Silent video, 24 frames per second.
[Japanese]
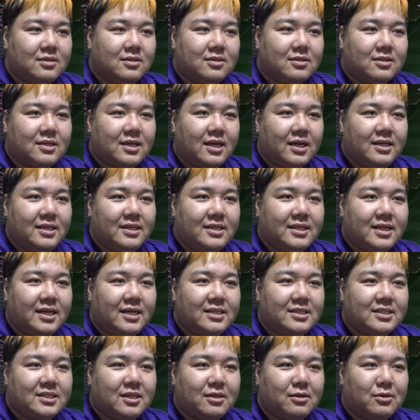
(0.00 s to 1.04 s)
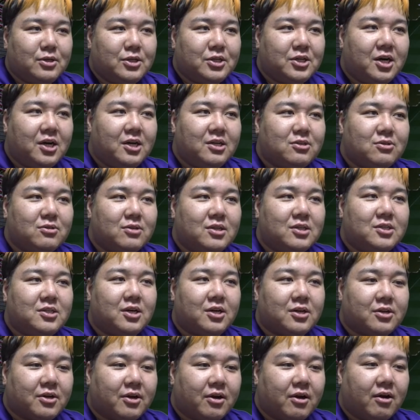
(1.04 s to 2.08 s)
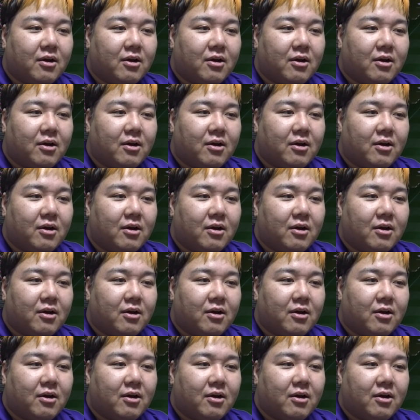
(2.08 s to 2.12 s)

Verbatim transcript: うん、キャインして、意外とできないね。